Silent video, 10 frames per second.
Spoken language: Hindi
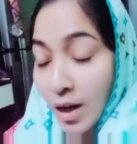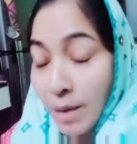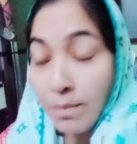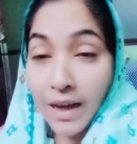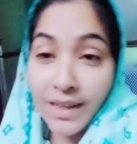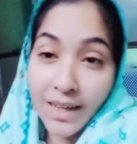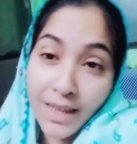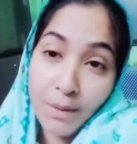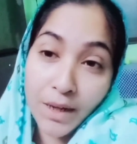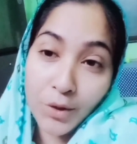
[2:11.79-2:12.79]
अब बात
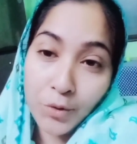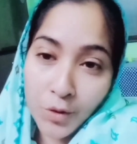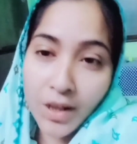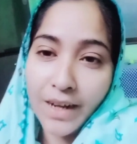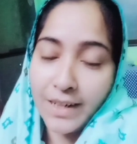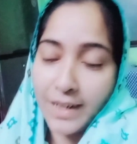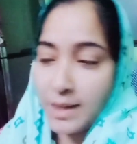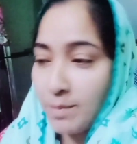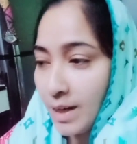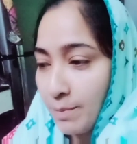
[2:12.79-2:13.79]
करते हैं हमारी तोतली आंटी
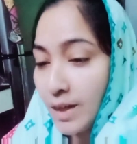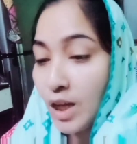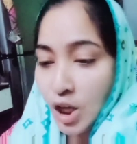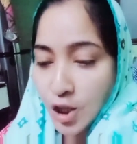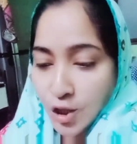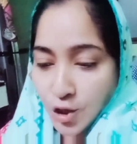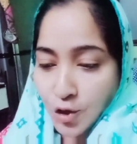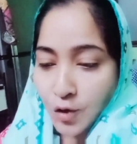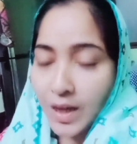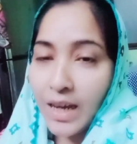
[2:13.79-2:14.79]
के बारे में
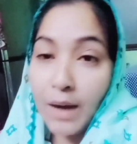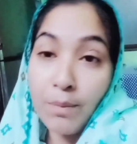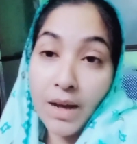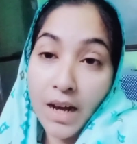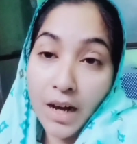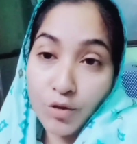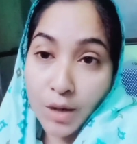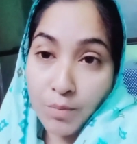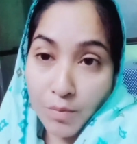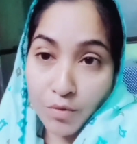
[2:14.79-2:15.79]
जो कि अबाया हाउस
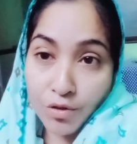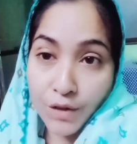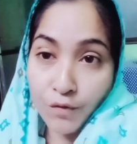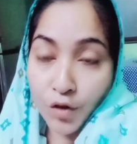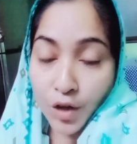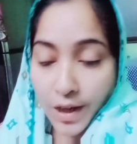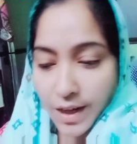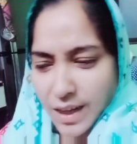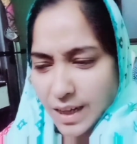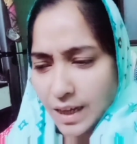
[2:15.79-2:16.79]
का प्रमोशन वो कर
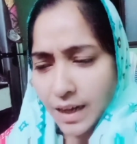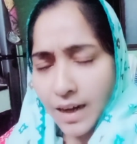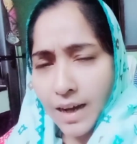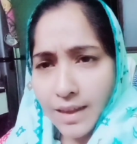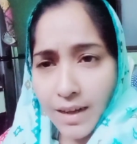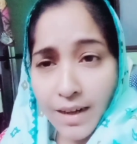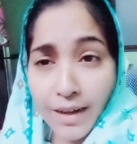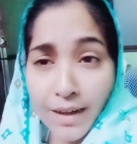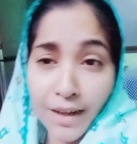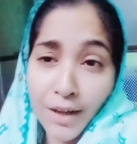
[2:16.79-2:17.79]
रही है लगातार कर
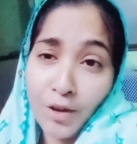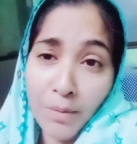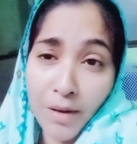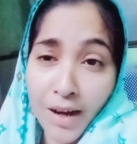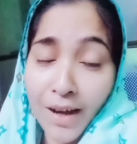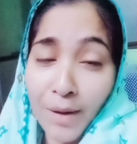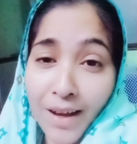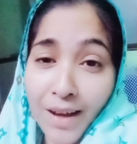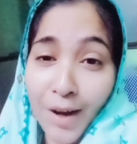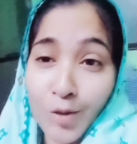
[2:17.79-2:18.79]
रही है क्योंकि अबा
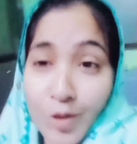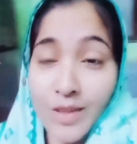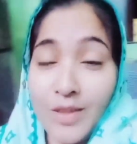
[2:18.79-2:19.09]
अबाया हाउस